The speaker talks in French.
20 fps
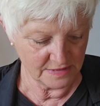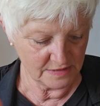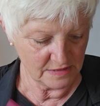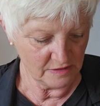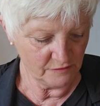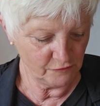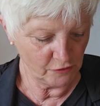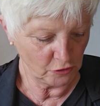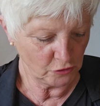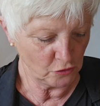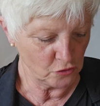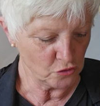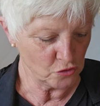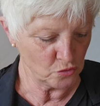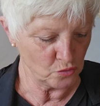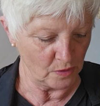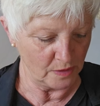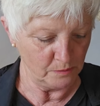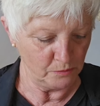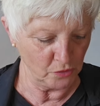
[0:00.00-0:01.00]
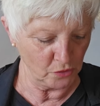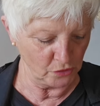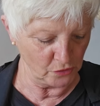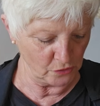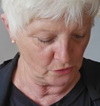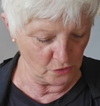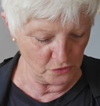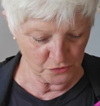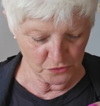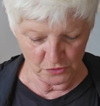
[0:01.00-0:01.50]
Si votre souhait pour
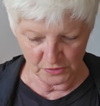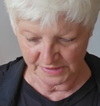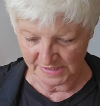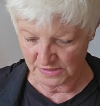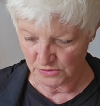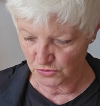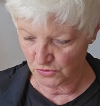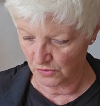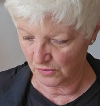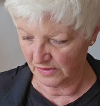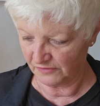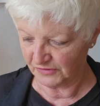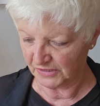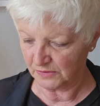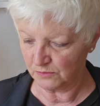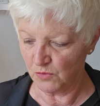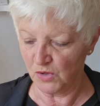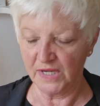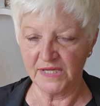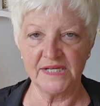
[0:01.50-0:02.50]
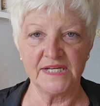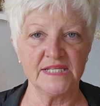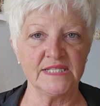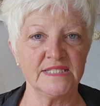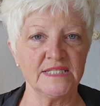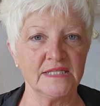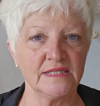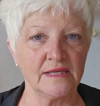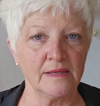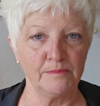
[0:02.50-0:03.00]
une consultation avec moi,
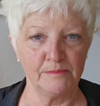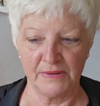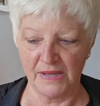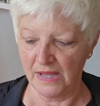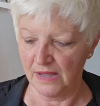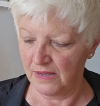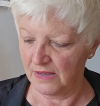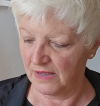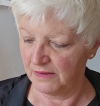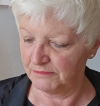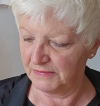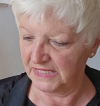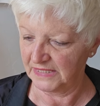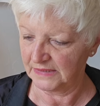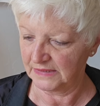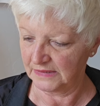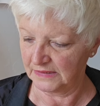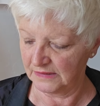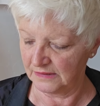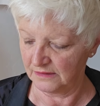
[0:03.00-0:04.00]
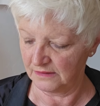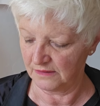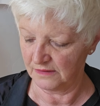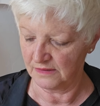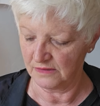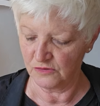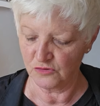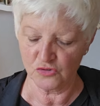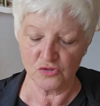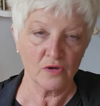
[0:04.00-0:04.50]
n'hésitez pas à
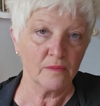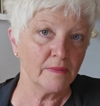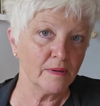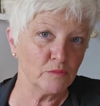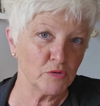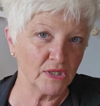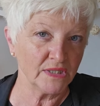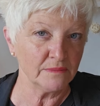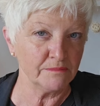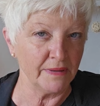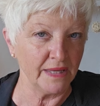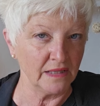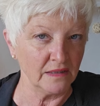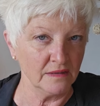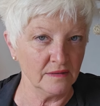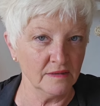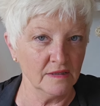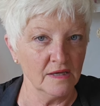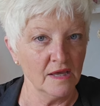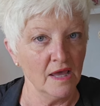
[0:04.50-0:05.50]
m'écrire sur ma boîte mail